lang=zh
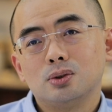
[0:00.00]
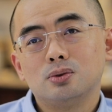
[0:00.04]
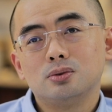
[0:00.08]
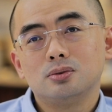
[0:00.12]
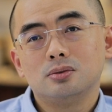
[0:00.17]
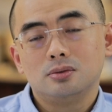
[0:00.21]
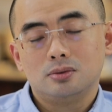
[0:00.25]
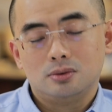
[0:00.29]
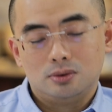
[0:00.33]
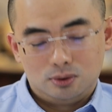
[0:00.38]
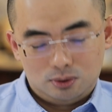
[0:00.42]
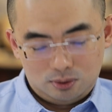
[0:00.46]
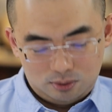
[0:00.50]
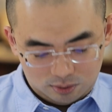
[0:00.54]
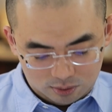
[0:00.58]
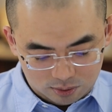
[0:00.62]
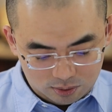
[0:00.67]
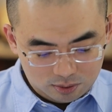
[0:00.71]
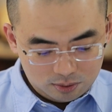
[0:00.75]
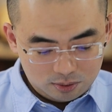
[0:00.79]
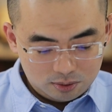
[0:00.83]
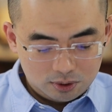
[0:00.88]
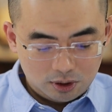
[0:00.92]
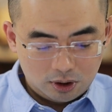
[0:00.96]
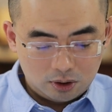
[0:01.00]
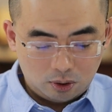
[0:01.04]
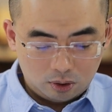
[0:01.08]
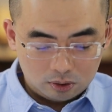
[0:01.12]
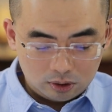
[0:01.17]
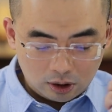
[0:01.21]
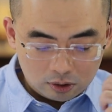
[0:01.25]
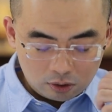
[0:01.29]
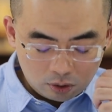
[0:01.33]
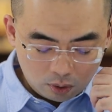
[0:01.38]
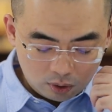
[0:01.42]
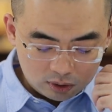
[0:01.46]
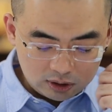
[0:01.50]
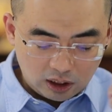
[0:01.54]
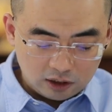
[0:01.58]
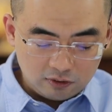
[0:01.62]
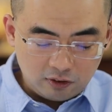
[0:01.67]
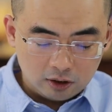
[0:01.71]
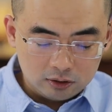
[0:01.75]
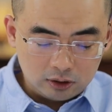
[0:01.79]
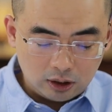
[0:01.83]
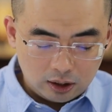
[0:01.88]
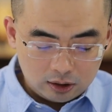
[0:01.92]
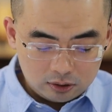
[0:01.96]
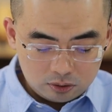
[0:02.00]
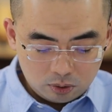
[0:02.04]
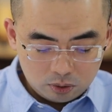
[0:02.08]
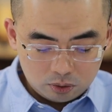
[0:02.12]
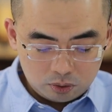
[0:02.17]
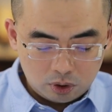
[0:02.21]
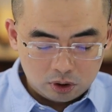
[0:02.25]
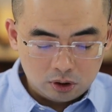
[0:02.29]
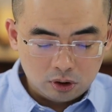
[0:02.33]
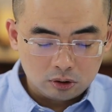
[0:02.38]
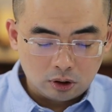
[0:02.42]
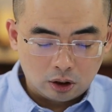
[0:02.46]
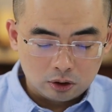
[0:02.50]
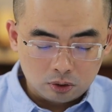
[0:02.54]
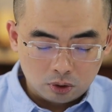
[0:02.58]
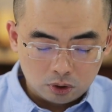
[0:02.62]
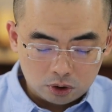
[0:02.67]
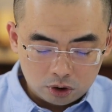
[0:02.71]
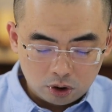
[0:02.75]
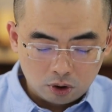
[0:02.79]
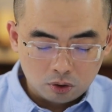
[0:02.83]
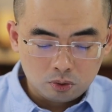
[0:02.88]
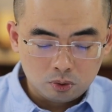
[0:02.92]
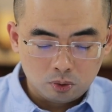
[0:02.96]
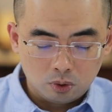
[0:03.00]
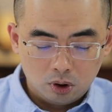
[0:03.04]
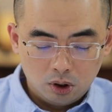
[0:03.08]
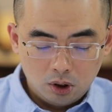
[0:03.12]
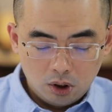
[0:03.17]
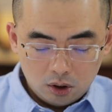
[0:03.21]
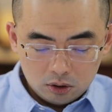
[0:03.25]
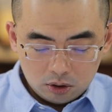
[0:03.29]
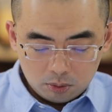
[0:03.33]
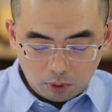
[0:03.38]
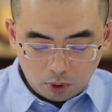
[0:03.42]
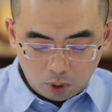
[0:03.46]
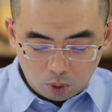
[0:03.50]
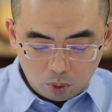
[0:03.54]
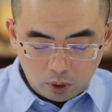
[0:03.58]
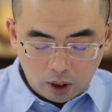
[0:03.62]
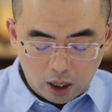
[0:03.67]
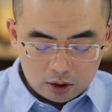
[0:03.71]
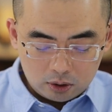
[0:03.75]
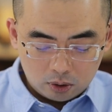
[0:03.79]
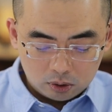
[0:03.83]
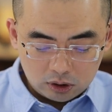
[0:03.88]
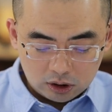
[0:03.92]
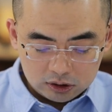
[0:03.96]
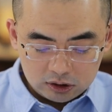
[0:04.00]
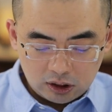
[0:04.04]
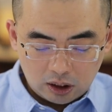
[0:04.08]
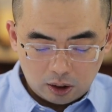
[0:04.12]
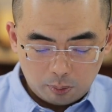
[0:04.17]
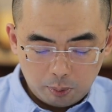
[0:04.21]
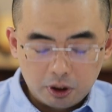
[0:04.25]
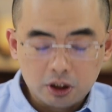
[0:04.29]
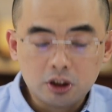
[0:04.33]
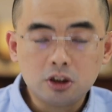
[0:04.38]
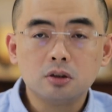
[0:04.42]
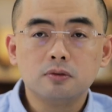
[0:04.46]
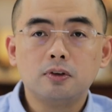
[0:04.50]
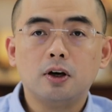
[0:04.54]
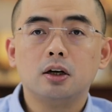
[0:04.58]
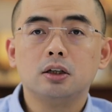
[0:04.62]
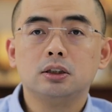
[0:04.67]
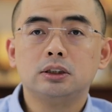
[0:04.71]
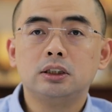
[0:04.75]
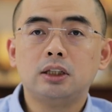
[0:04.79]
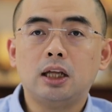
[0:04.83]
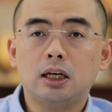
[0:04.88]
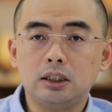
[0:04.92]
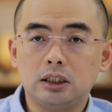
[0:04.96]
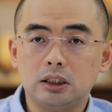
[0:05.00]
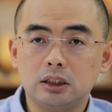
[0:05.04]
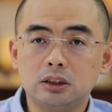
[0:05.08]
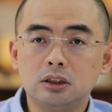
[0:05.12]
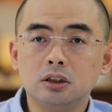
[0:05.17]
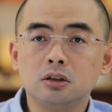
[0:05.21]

就就就就这种。那最后检方呢就决定呢就撤诉。那么胡海洲呢现在被释放，现在已